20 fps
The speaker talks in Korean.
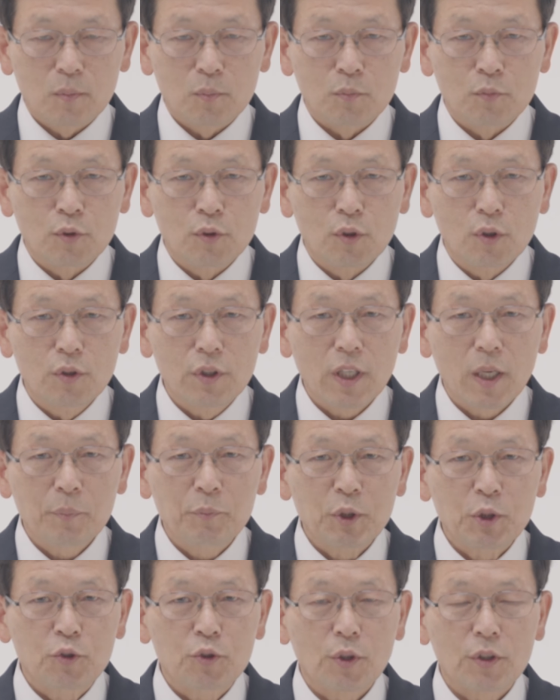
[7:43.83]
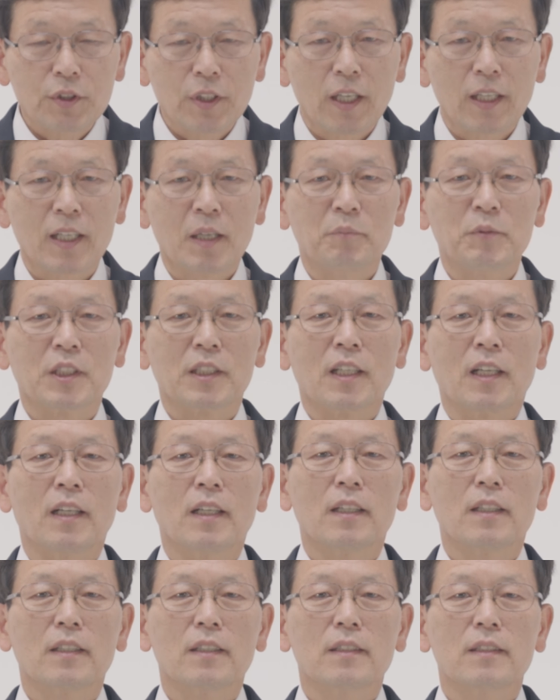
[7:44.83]
뭐에 비추어
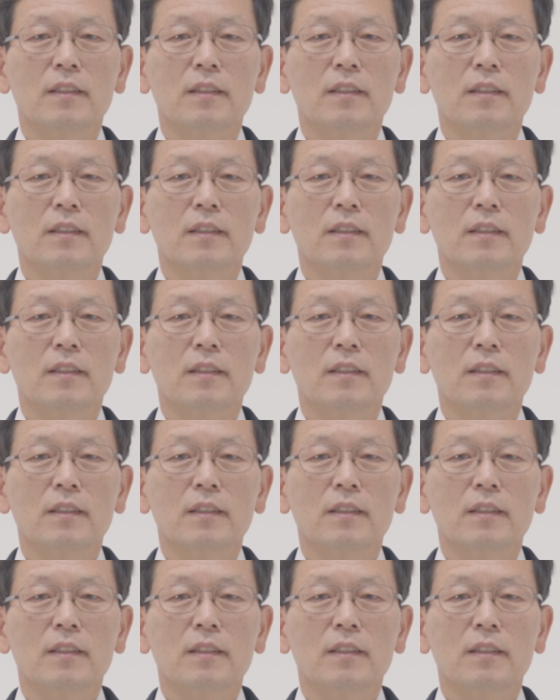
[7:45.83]
생각합니까?